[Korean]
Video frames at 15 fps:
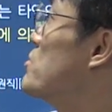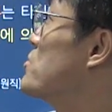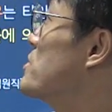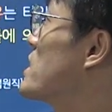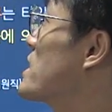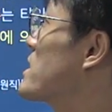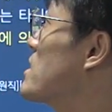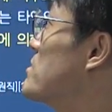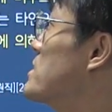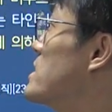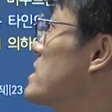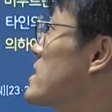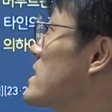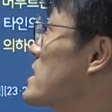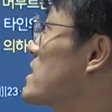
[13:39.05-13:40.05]
표출되기 때문에
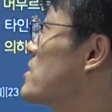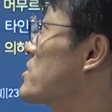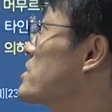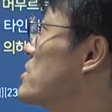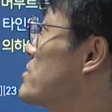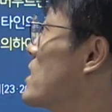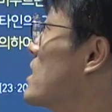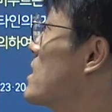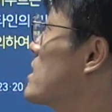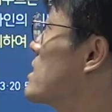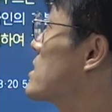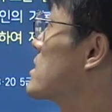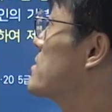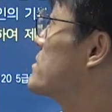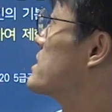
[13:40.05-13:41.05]
자, 상대적 자유다.
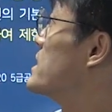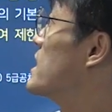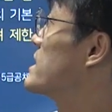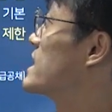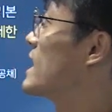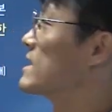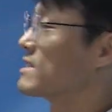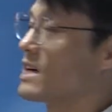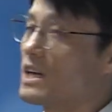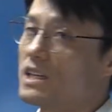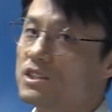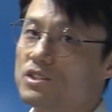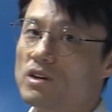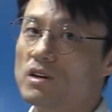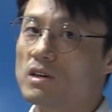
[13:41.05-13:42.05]
그러면 제한이
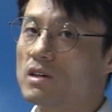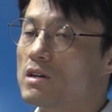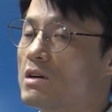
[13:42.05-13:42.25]
가능하겠죠.